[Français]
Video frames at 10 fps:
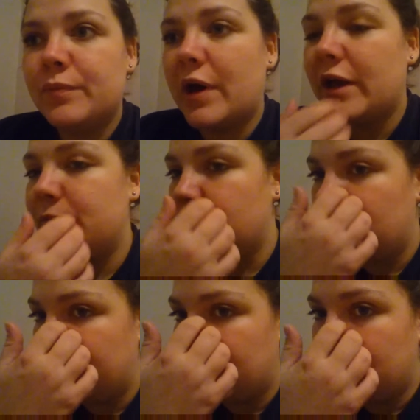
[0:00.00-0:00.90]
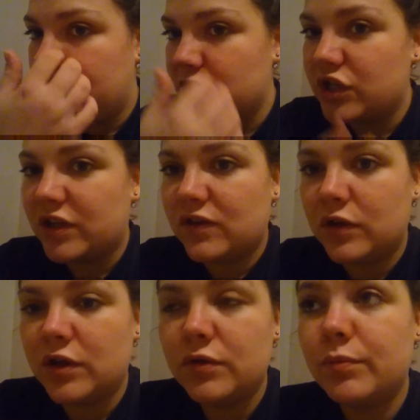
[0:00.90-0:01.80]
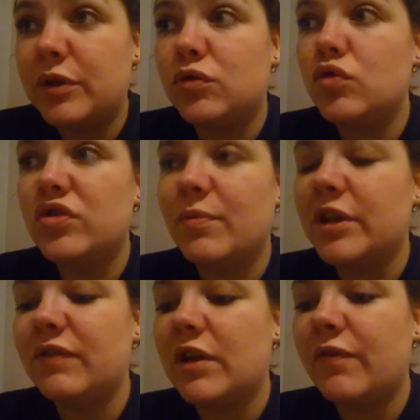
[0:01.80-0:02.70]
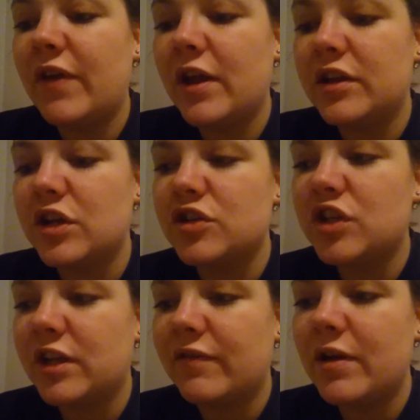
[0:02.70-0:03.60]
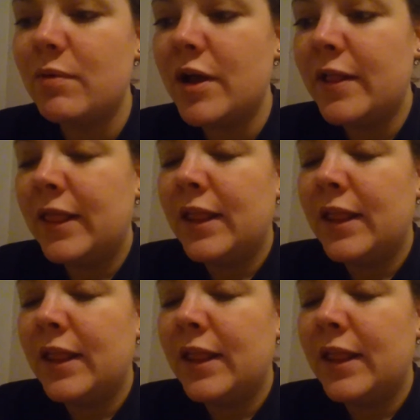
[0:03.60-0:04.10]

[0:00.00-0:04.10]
Pareil pour les lingettes, bah, du coup c'est moi qui vais les faire, les lingettes lavables.